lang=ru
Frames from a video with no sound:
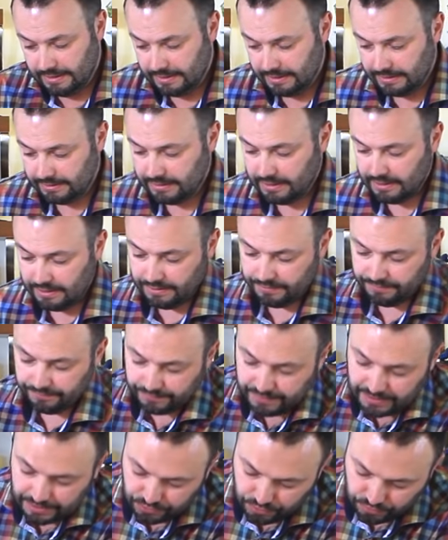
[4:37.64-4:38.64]
Тогда
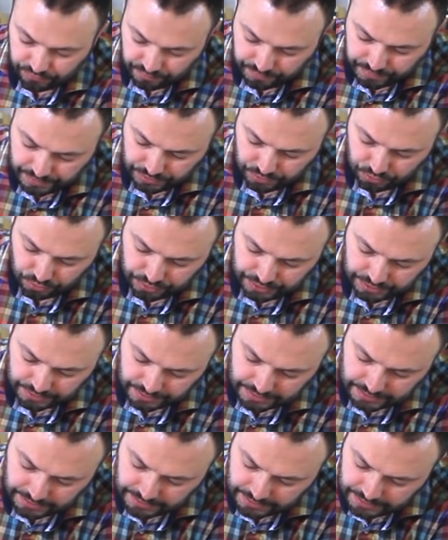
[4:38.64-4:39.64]
в готовом продукте,
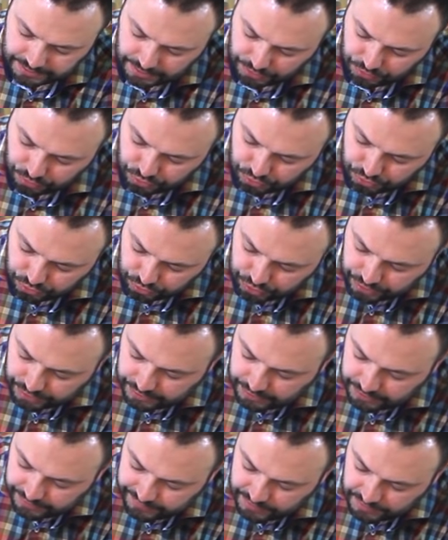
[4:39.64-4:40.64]
когда я закончу уже
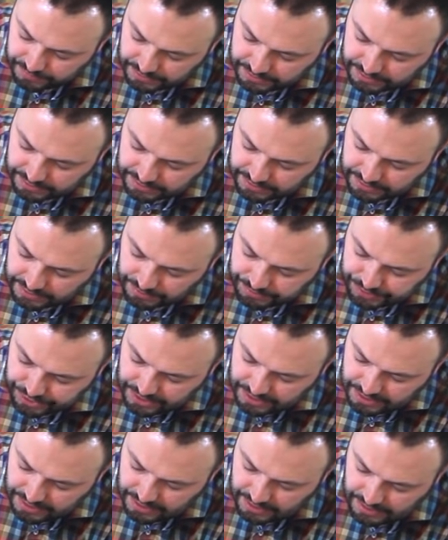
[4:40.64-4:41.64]
эти все процессы
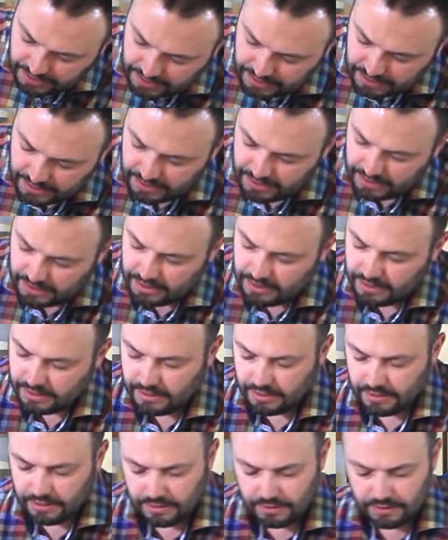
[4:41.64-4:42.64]
копчения,
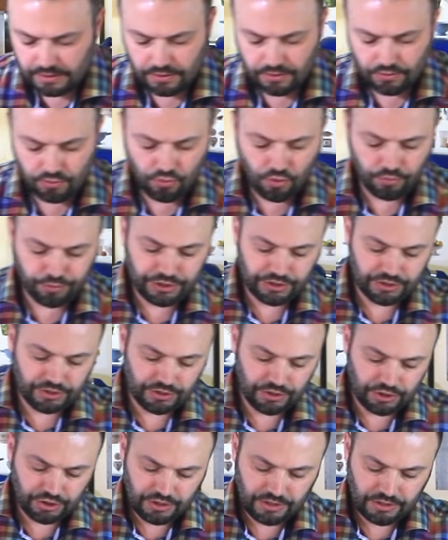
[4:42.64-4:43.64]
э, общее
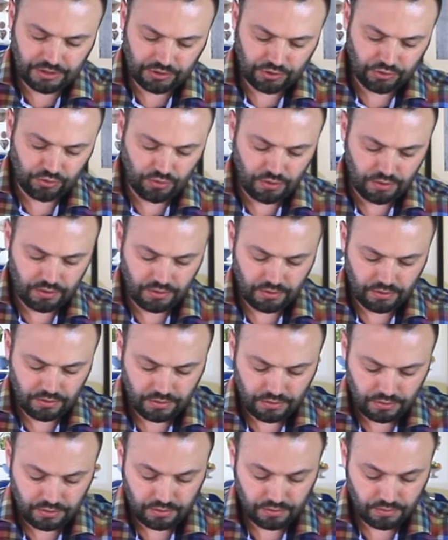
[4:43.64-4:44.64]
содержание соли
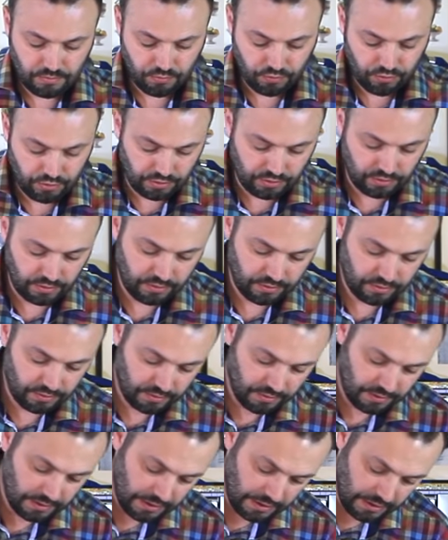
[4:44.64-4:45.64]
будет
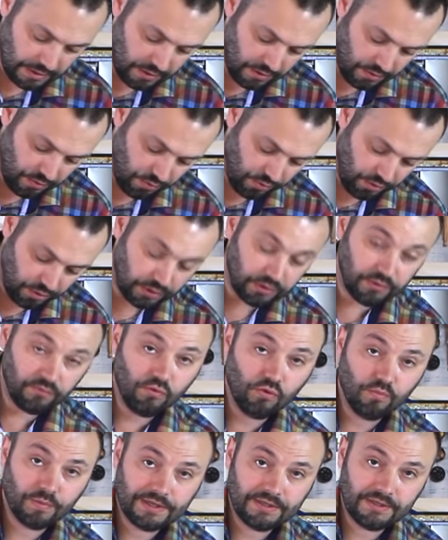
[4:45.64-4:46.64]
около
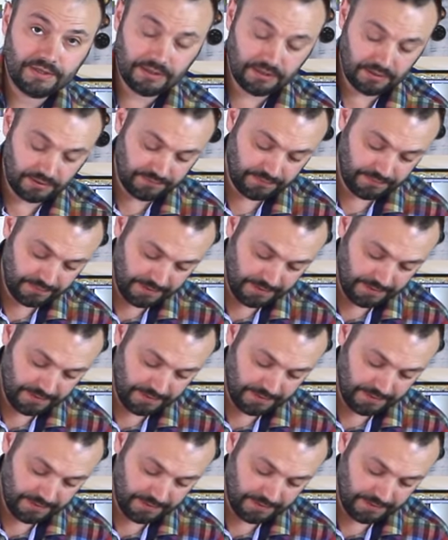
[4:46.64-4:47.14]
2%.